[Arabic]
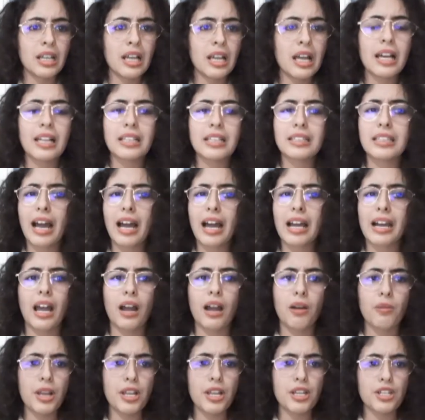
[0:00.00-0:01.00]
نحى
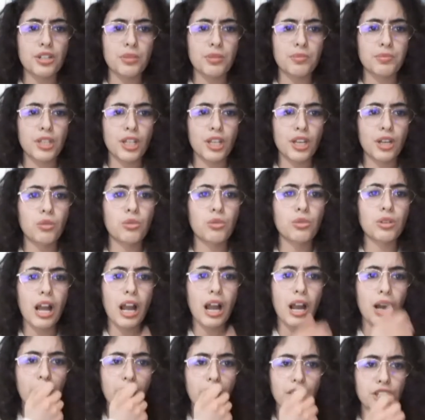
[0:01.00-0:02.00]
الحوايج متاعو نحى
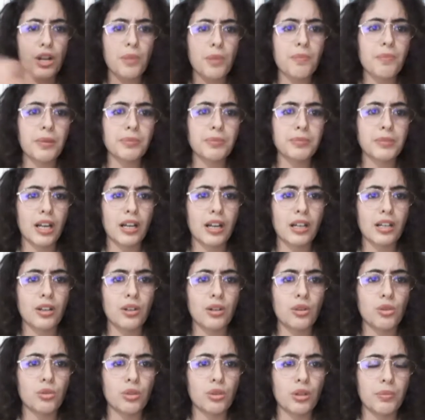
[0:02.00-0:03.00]
الخشم متاع الكلون
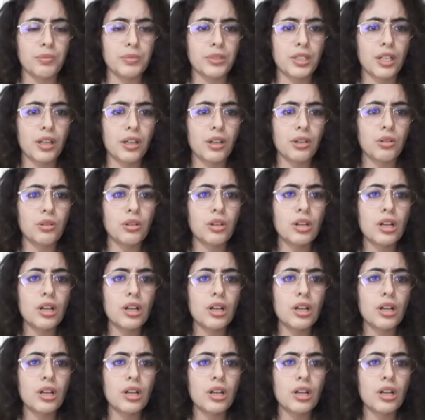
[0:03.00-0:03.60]
متاعو